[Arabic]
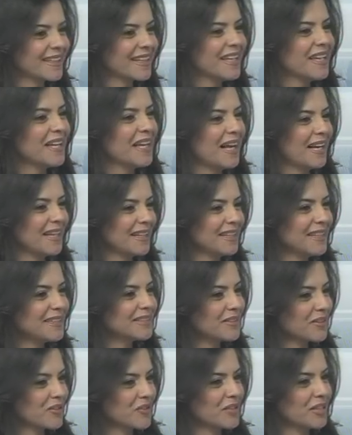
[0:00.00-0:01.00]
لك هلا
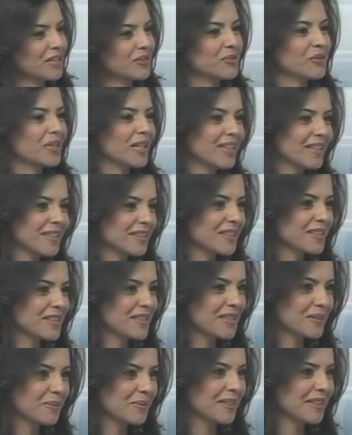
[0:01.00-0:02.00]
انت رجعت وكان لنا
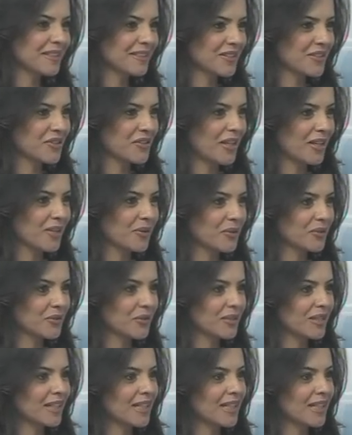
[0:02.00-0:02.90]
نصيب انك ترجع الاردن صحيح.